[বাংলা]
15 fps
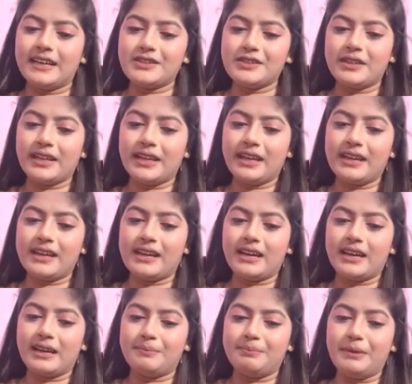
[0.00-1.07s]
আসলে
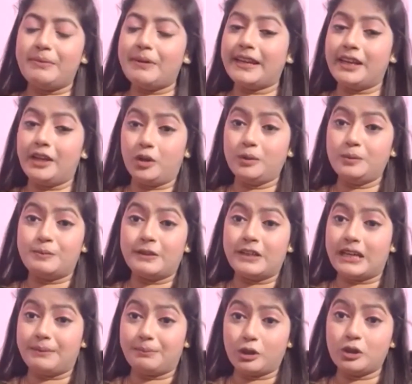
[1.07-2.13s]
বিভাগীয়
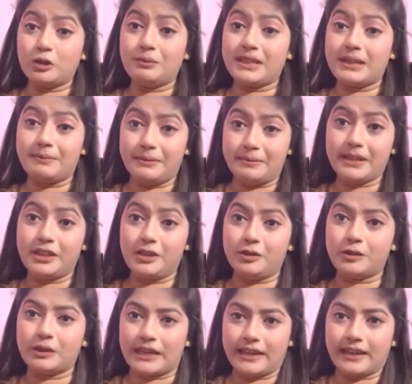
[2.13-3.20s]
প্রথমে এটা
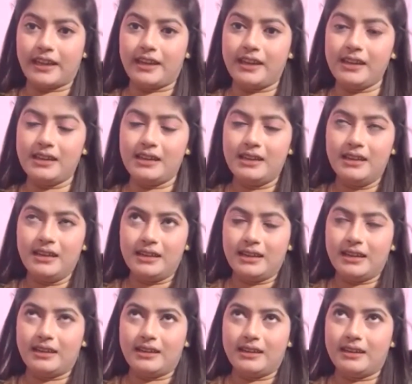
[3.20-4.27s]
বিভাগীয় থাকে
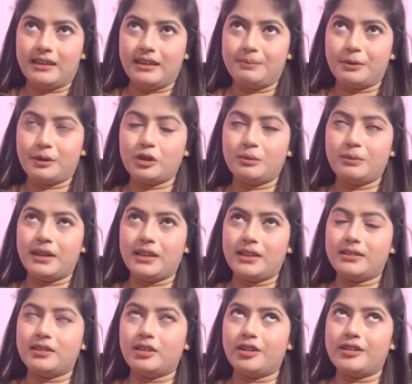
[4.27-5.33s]
আচ্ছা। প্রথমে
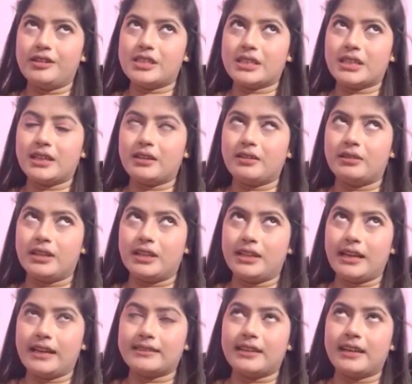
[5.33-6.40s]
ধরেন যে ওদের
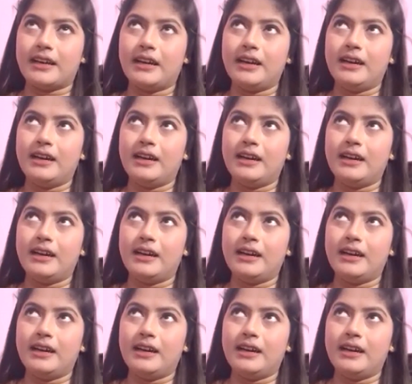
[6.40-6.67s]
একটা